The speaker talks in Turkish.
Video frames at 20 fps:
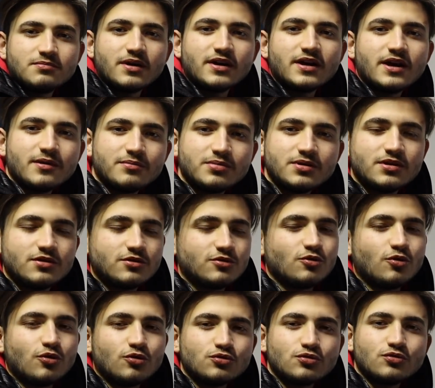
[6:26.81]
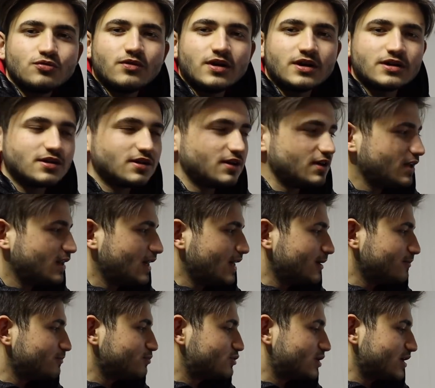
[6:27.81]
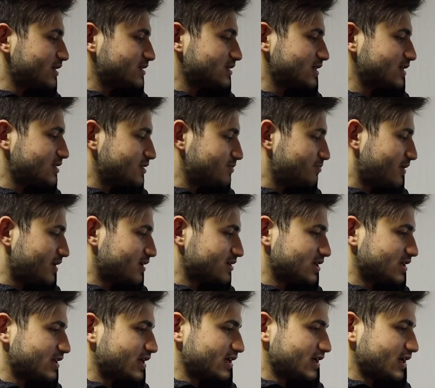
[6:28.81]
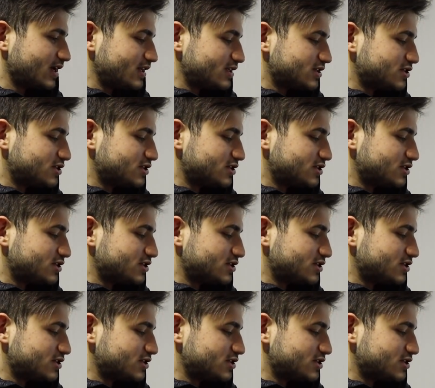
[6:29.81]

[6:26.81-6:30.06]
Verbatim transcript: Baya bir yoğunluk vardı. Bu Tesla'yı sipariş ederken.